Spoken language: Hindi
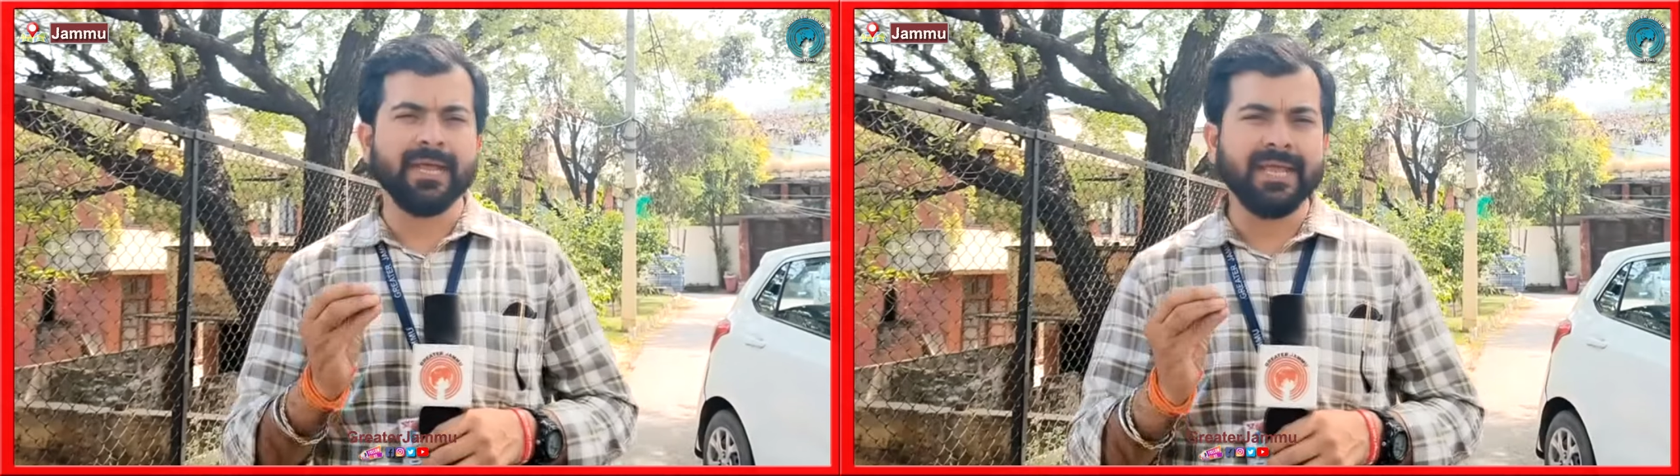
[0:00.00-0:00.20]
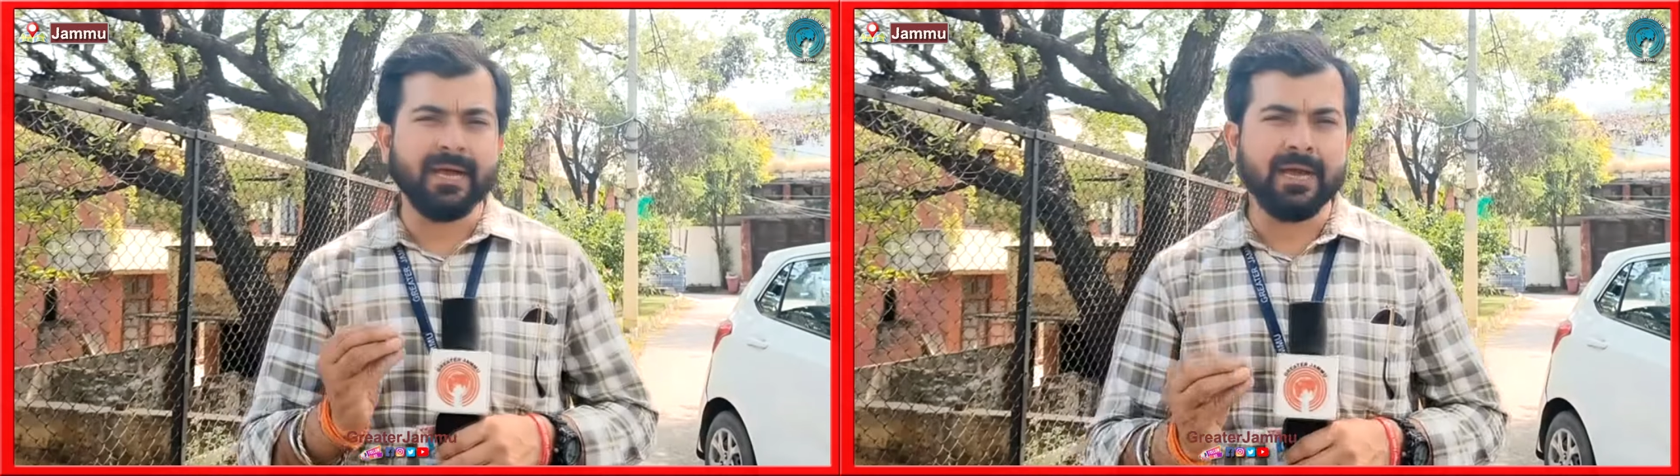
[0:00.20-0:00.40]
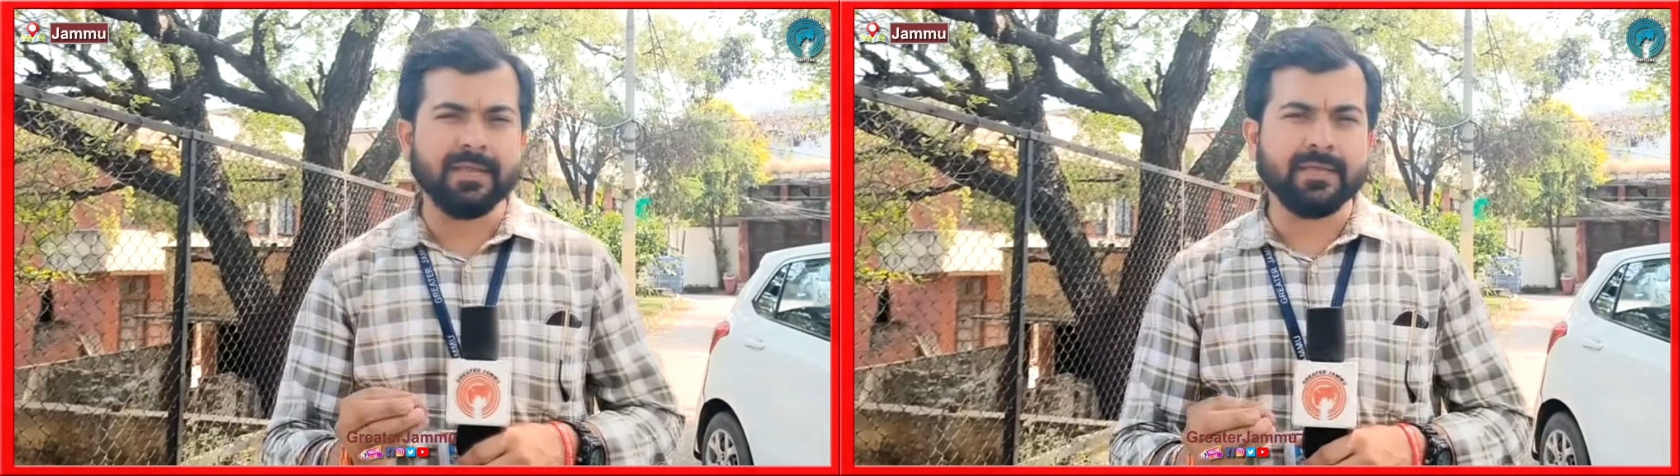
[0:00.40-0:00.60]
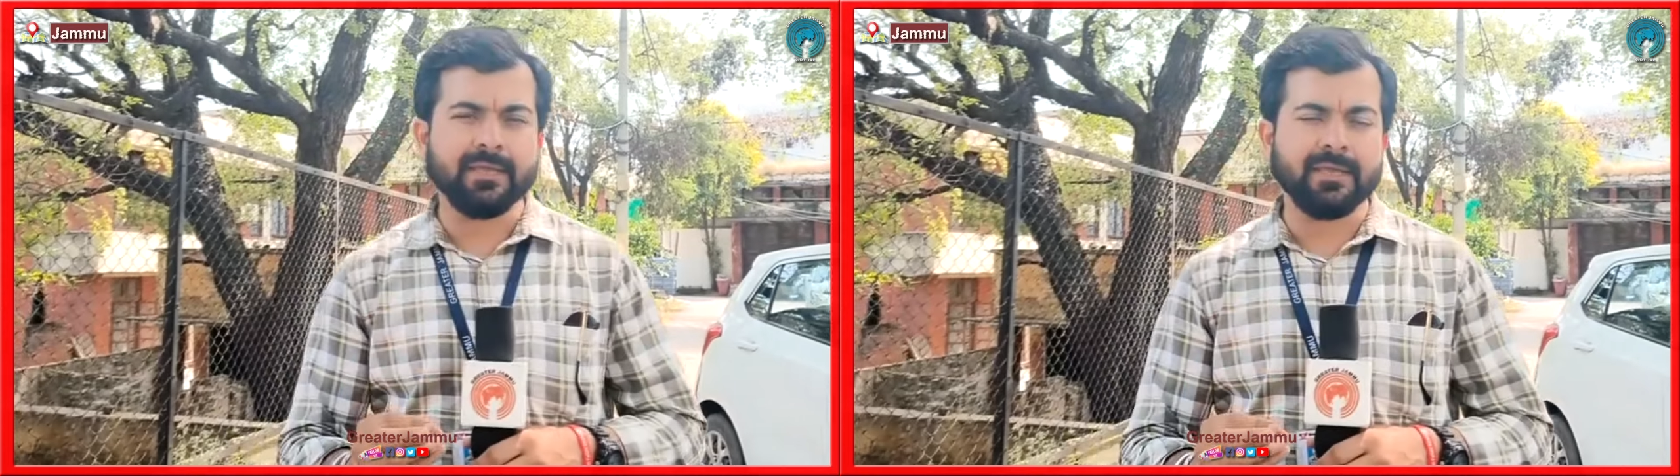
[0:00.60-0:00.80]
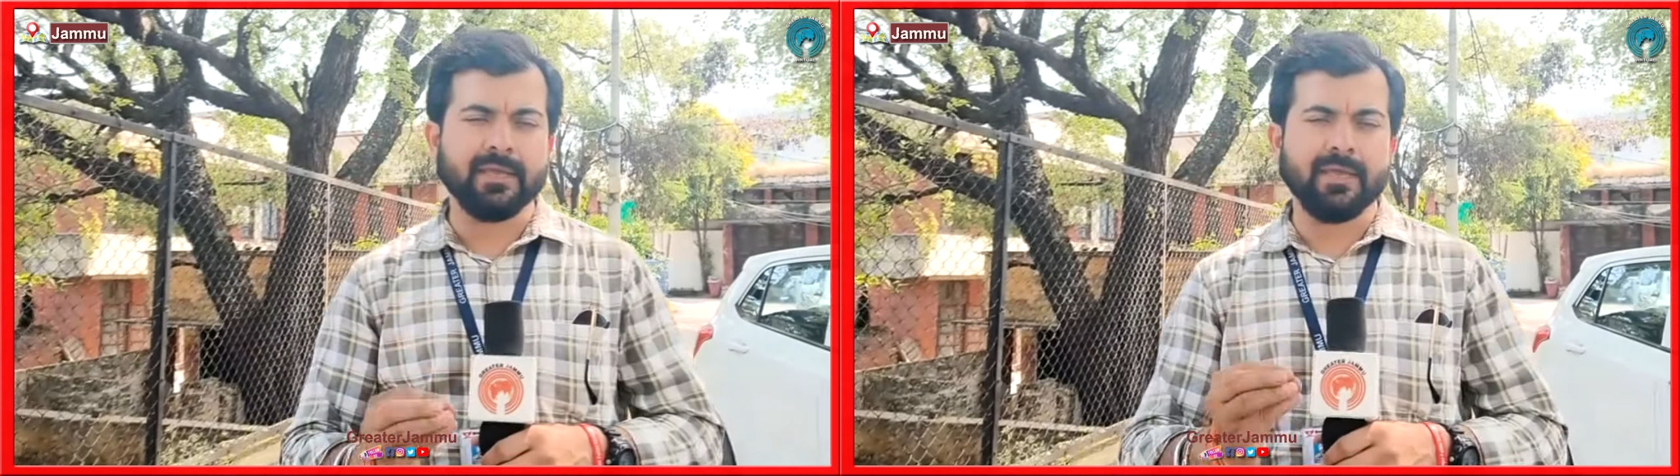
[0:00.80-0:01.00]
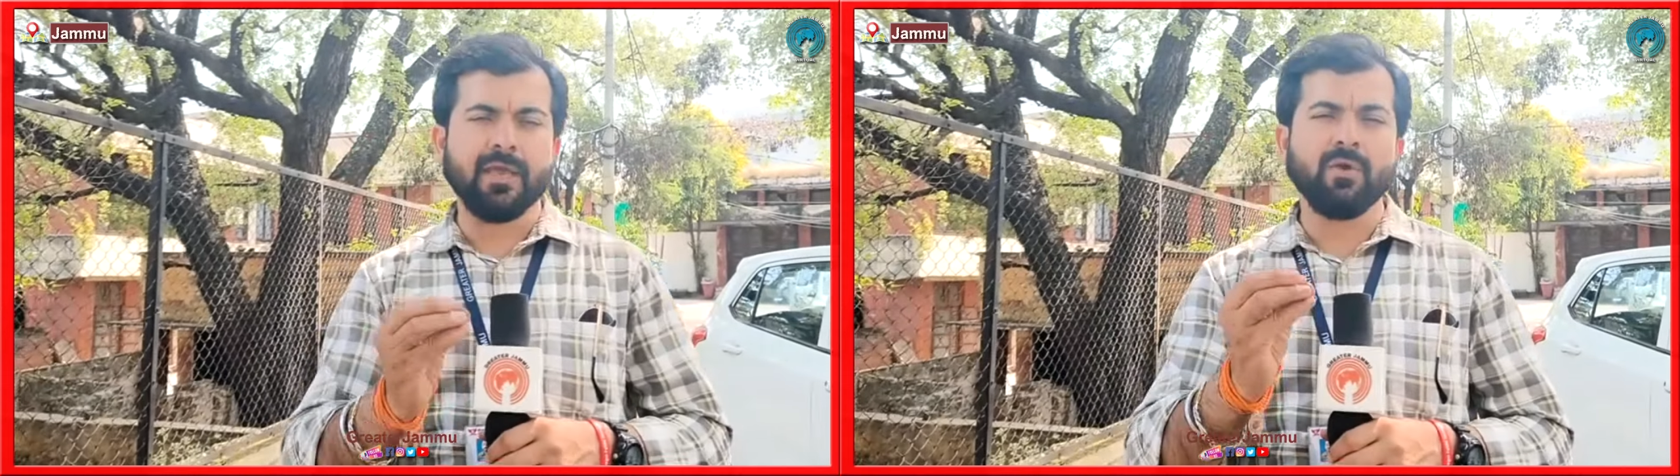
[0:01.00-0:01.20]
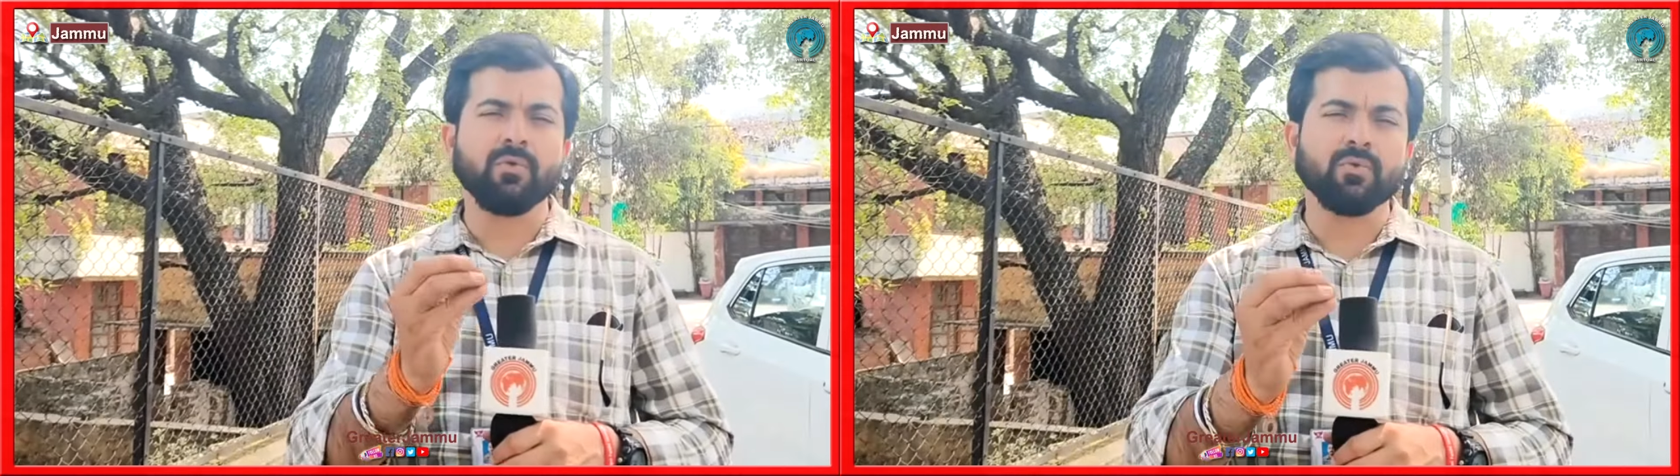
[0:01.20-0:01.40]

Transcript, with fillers: बड़े कार्य किए गए हैं